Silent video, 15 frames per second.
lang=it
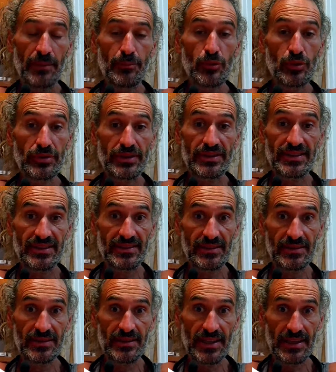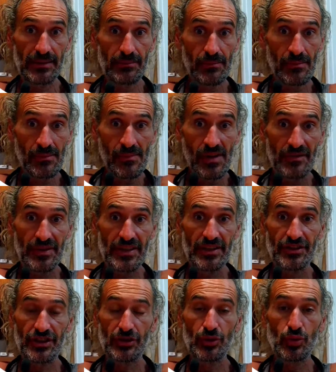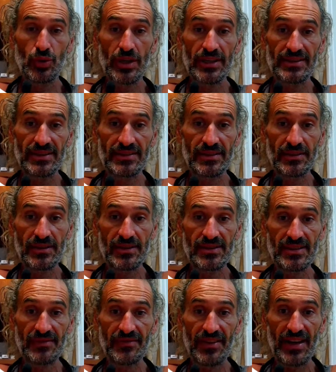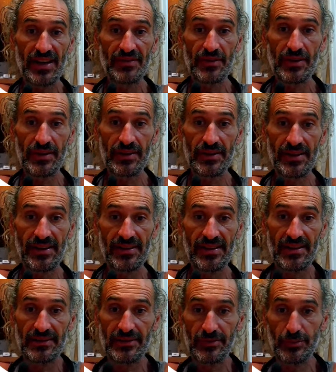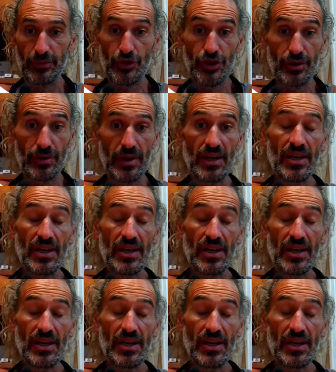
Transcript: multi CCD eh? vedete ha due CCD Zen 5 e la RDNA 3.5